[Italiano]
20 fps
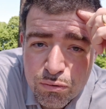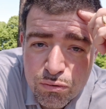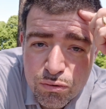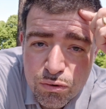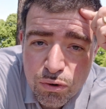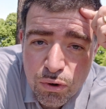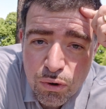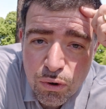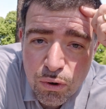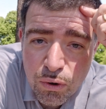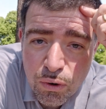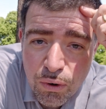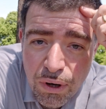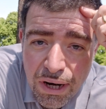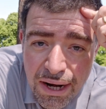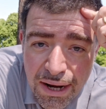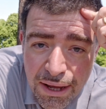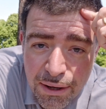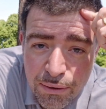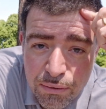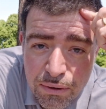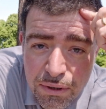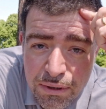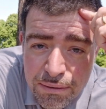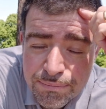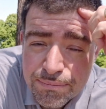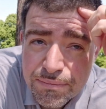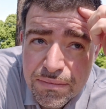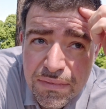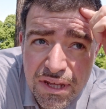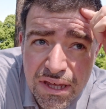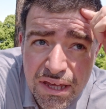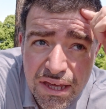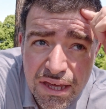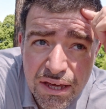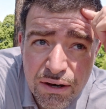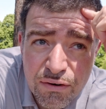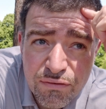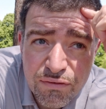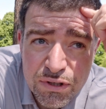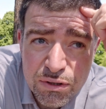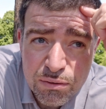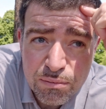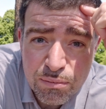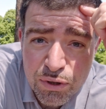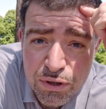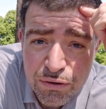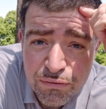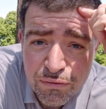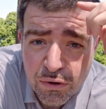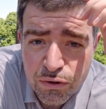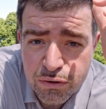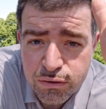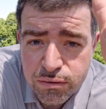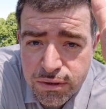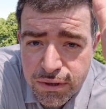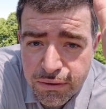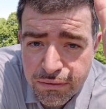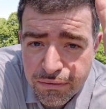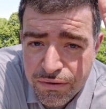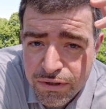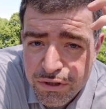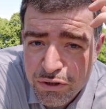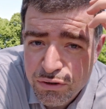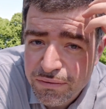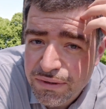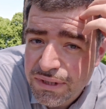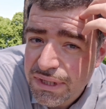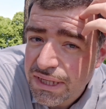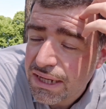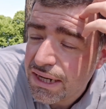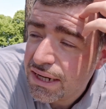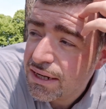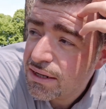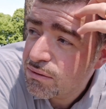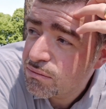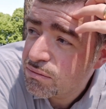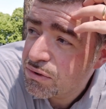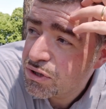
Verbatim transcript: venuto all'Eur e ho fatto un po' di foto che vi faccio vedere.